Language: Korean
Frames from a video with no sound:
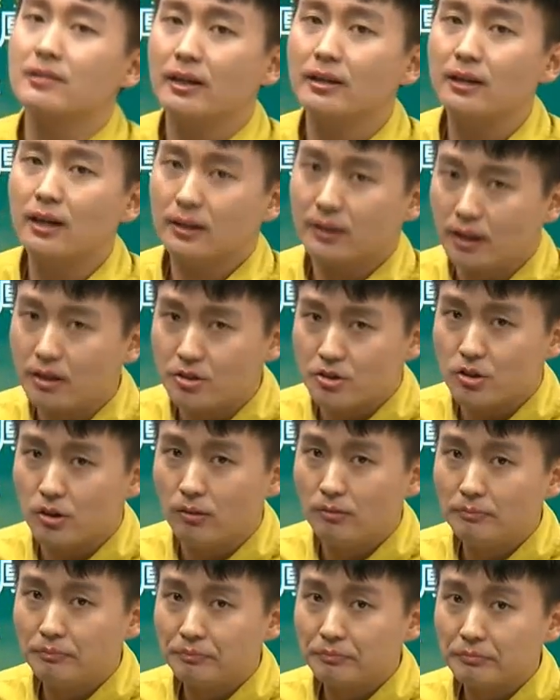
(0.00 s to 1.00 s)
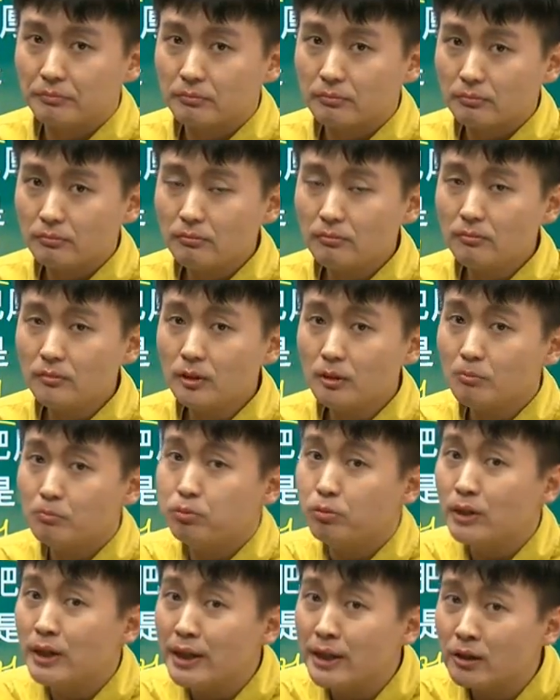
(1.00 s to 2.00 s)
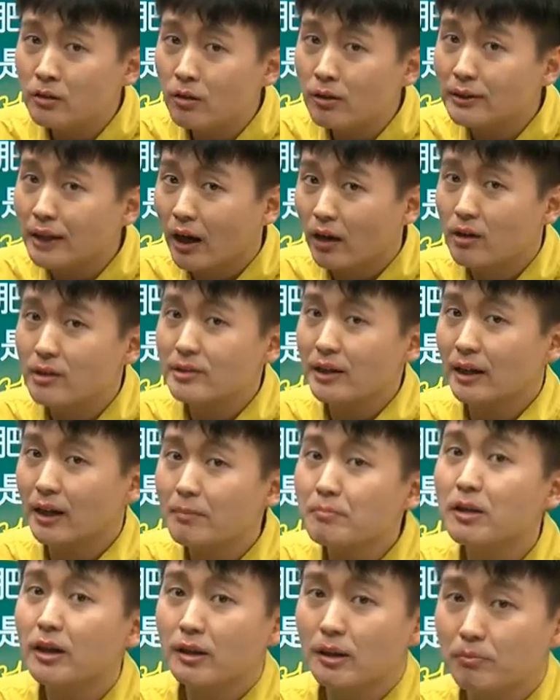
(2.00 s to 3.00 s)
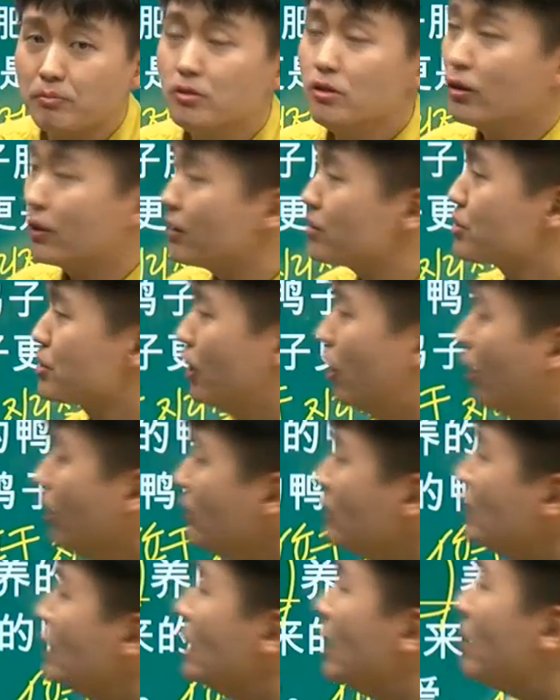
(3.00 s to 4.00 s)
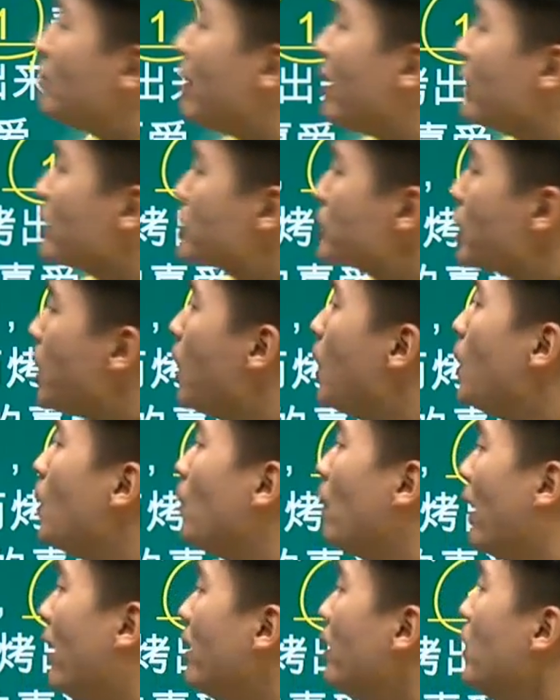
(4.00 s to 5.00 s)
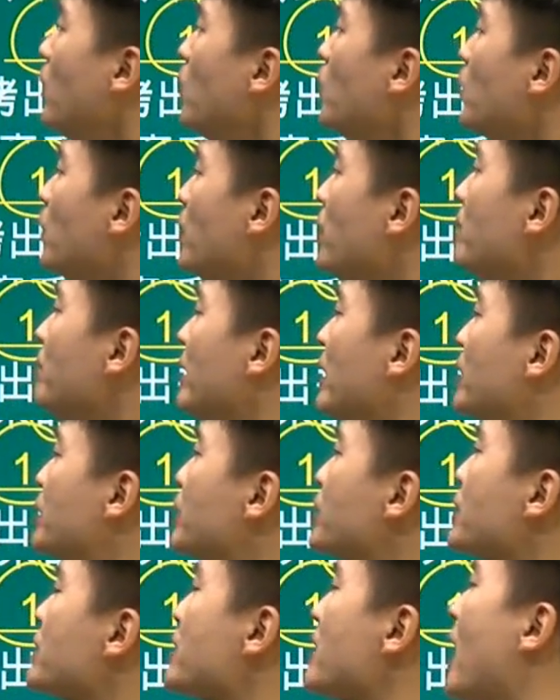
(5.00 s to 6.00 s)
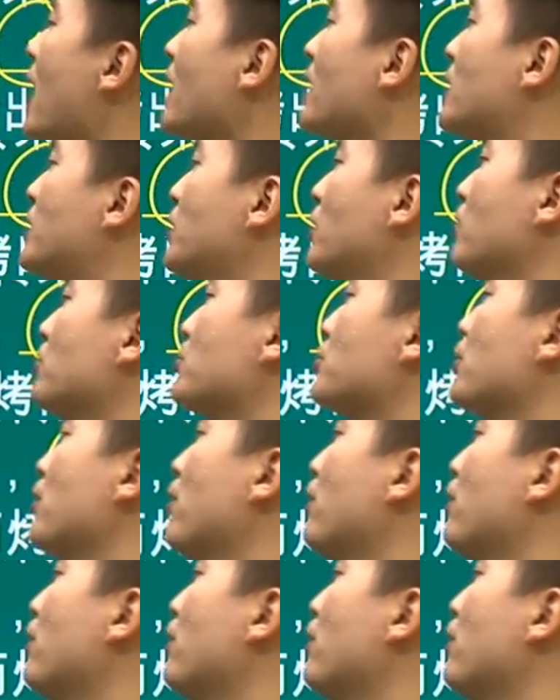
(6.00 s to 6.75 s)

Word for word: 생략됐죠. 불리는 건 당연히 사람들한테 불렸겠죠. 被称为 위미지향 그렇죠,